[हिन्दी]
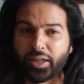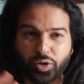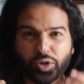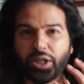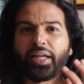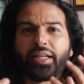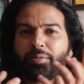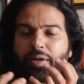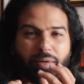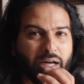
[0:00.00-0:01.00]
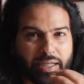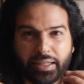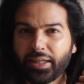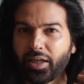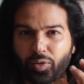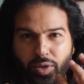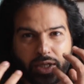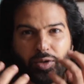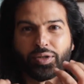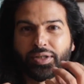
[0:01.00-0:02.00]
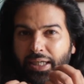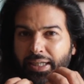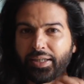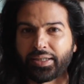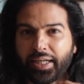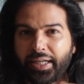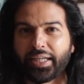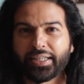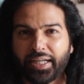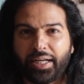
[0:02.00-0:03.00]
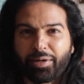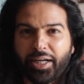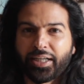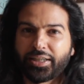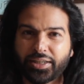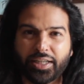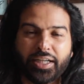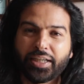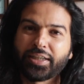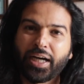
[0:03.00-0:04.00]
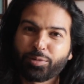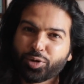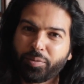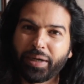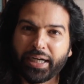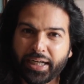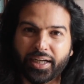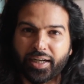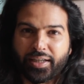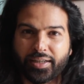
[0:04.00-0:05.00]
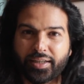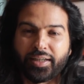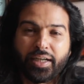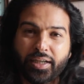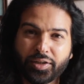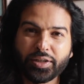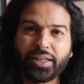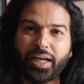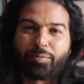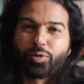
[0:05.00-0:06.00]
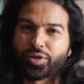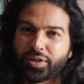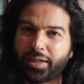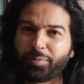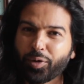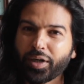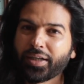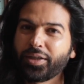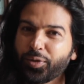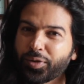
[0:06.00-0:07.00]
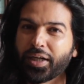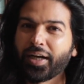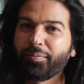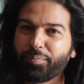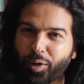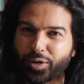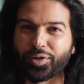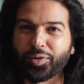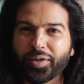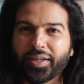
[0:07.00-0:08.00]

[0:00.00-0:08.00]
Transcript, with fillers: तो शायद आपके बाल इधर उधर और सही तरीके से नहीं बढ़ेंगे जिस तरीके से आप उसको मेंटेन करना चाहते हैं तो इसलिए आपको सही प्रोडक्ट यूज़ करना बहुत ज़रूरी